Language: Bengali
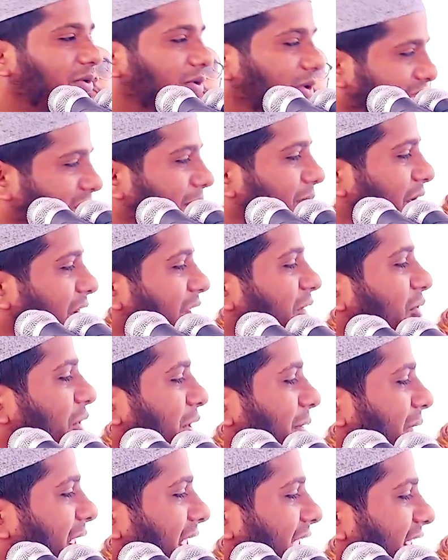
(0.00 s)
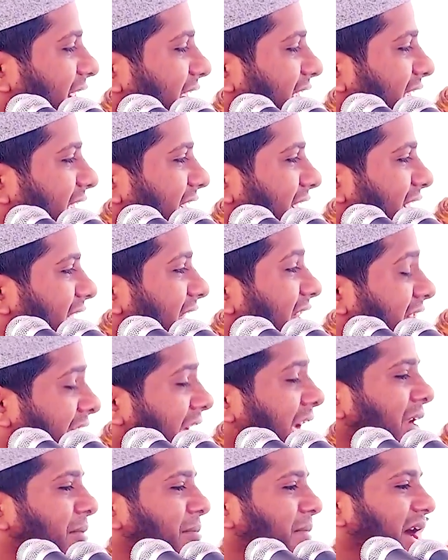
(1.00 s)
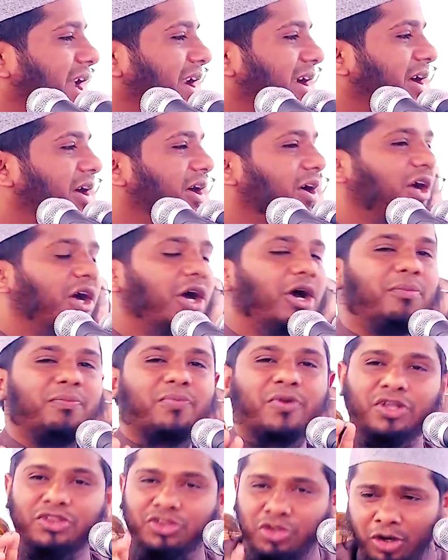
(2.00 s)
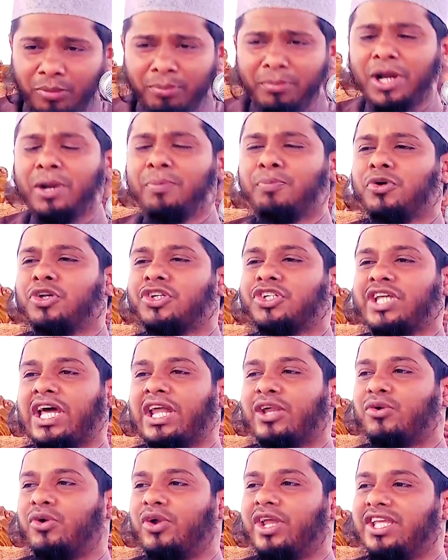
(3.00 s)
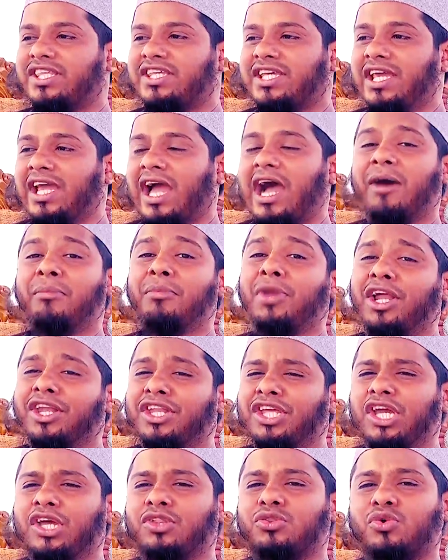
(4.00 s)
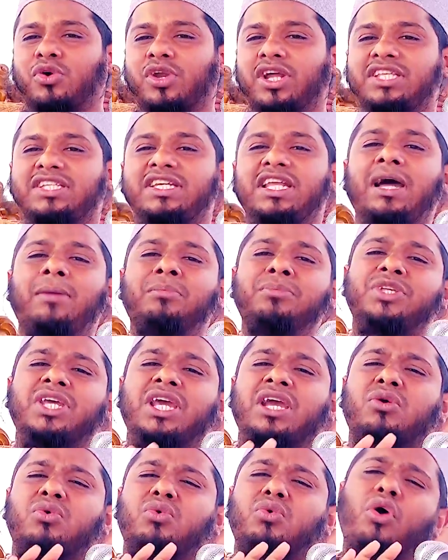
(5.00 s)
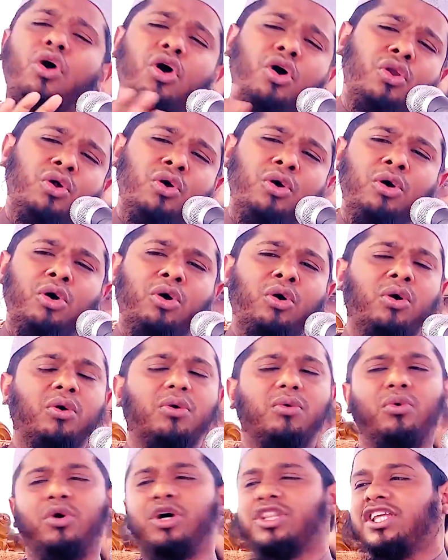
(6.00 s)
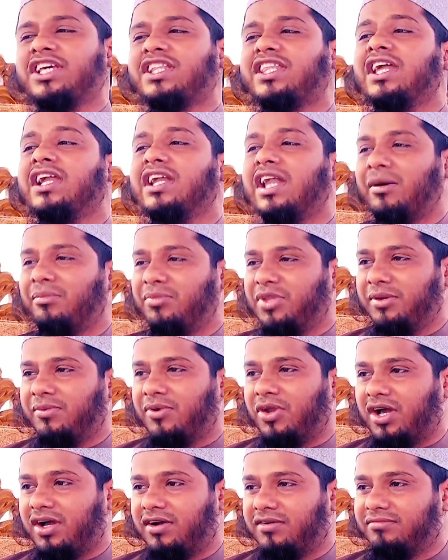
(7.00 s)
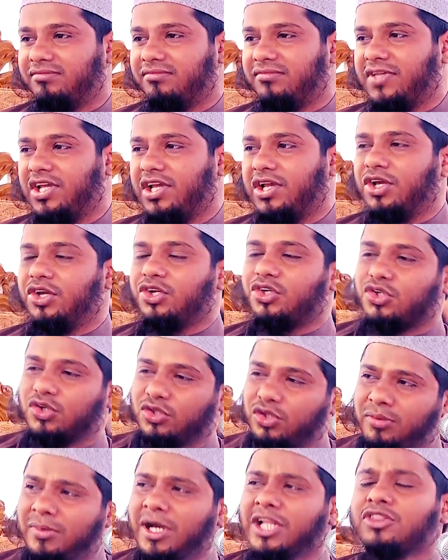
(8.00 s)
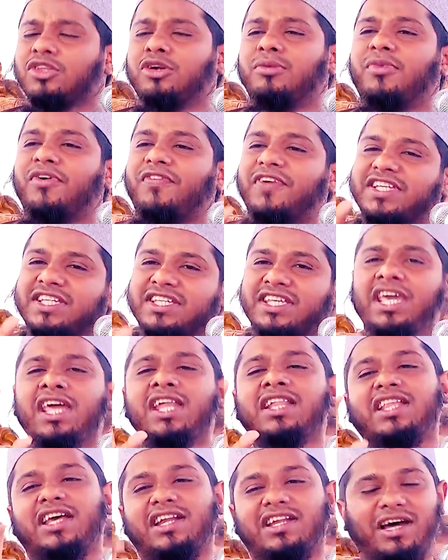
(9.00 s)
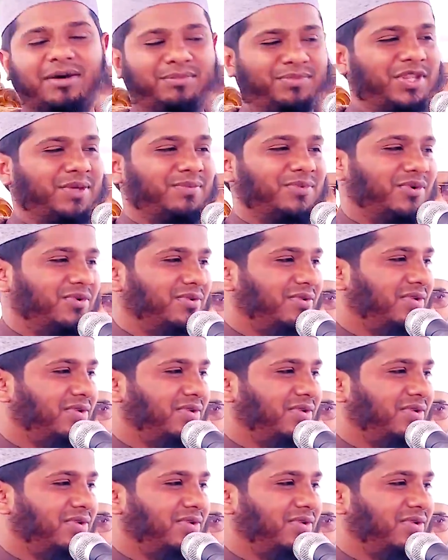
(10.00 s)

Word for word: কথা বলেন কয়বার তিনবার প্রথমবার পোস্টার করেছি আমরা নিয়োগ করেছিলাম যে কোনো অতিথির নাম দিব না শুধুমাত্র মুফাসিরদের নাম দিব